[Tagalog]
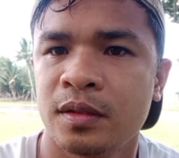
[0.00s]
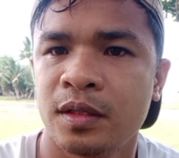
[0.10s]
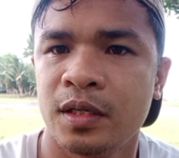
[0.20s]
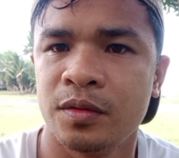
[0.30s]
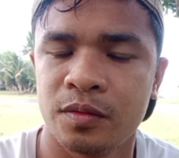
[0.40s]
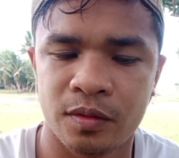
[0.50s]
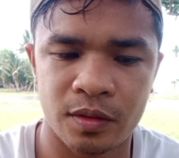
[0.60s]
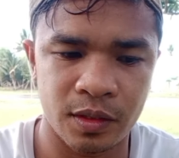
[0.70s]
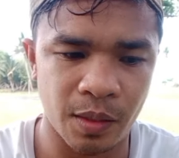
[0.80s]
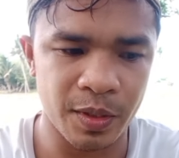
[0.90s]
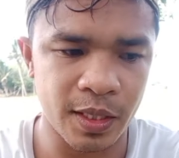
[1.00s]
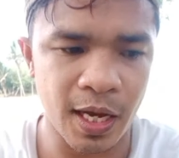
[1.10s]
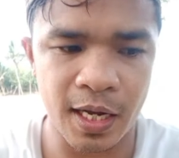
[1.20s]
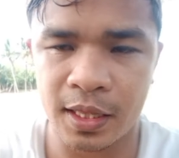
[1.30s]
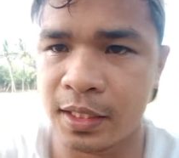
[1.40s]
yan yung tabing
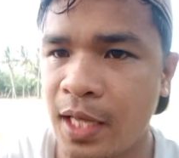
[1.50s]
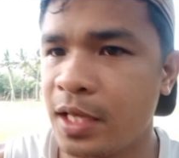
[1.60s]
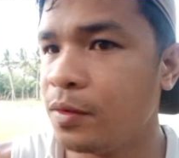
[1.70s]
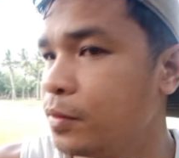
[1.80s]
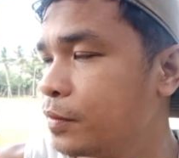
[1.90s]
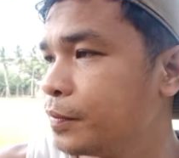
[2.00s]
dagat lang tayo